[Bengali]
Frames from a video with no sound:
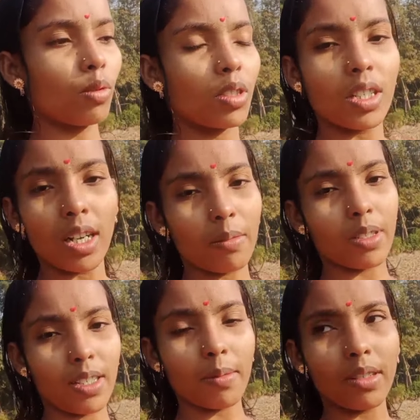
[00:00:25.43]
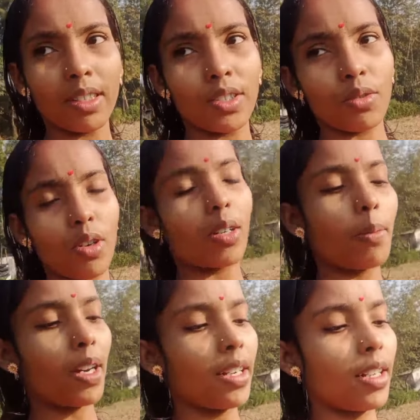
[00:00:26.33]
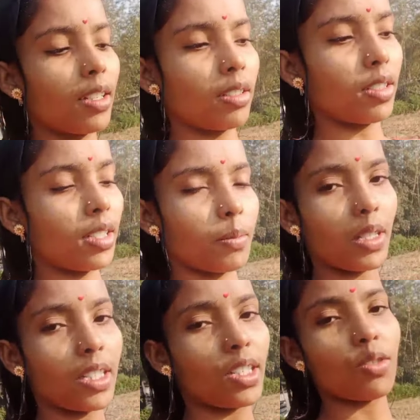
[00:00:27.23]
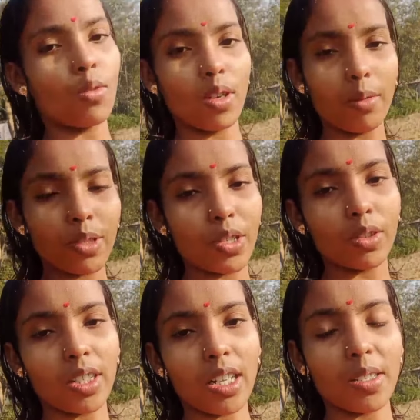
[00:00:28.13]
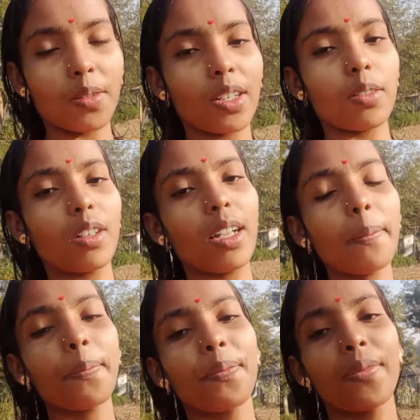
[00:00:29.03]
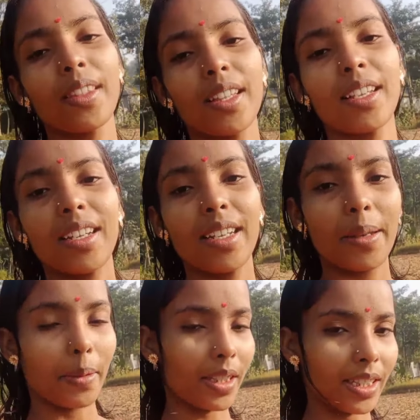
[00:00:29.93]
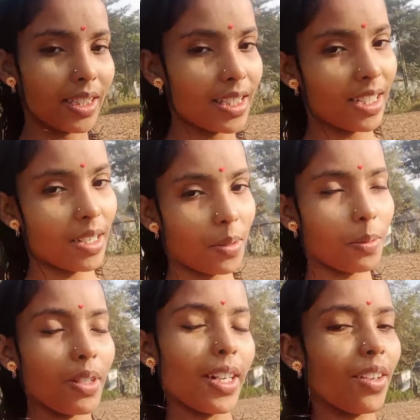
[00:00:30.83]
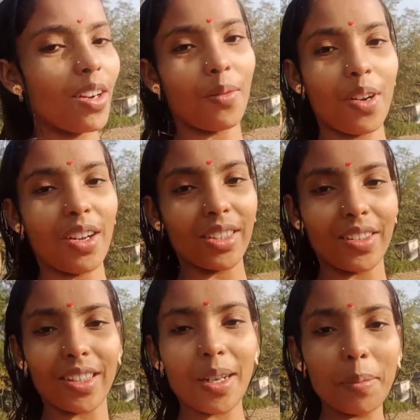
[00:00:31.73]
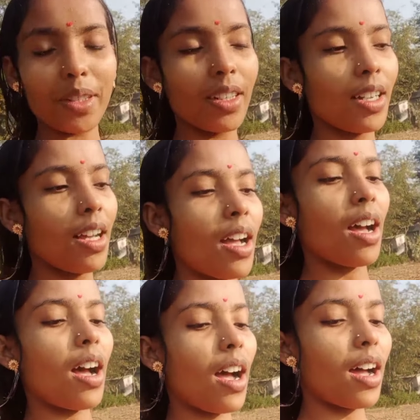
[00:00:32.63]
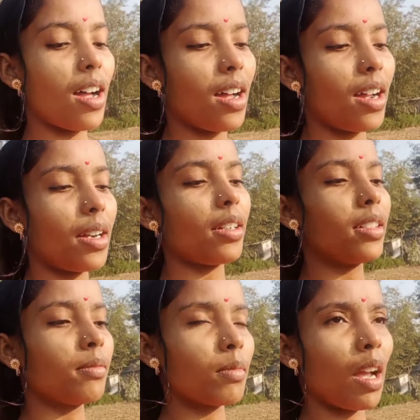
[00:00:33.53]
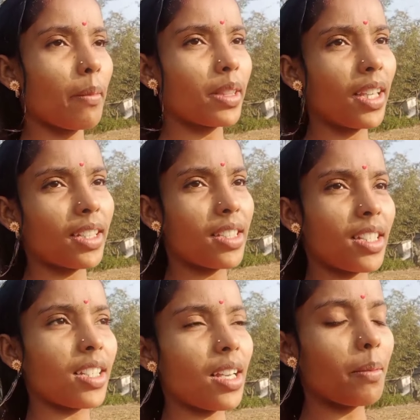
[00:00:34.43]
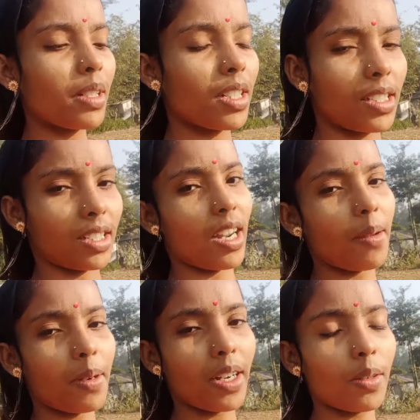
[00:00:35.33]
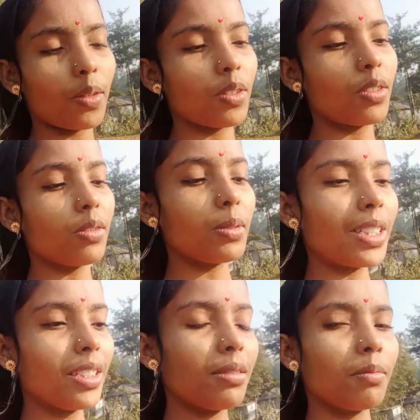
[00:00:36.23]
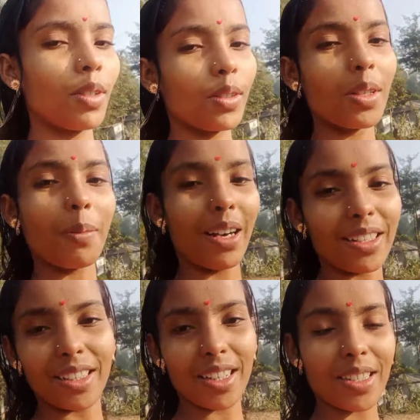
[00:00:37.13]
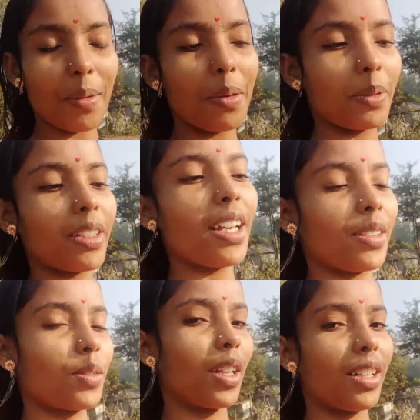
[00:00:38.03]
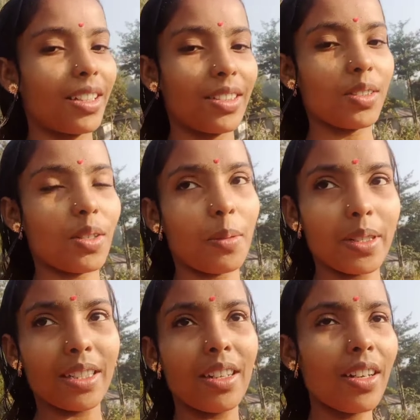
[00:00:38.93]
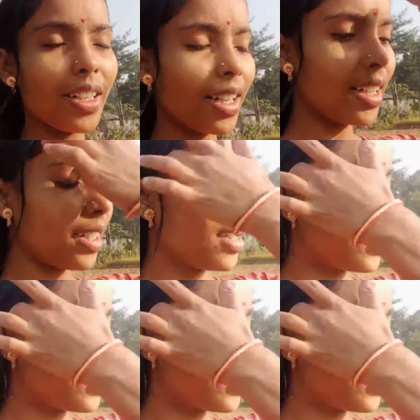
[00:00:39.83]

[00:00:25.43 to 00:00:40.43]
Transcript: বলছিলাম যে আমার নেটওয়ার্ক পায় না সিমটা চেঞ্জ করলাম জিওতে ট্রান্সফার করলাম এবার থেকে চেষ্টা করবো রেগুলার ব্লগ দেওয়ার কেমন আর আমি দেখছি আমার সাবস্ক্রাইবার এখনও মানে অতটা বাড়ে নেওয়া স্বাভাবিক না এত তাড়াতাড়ি তো সবারই হয় না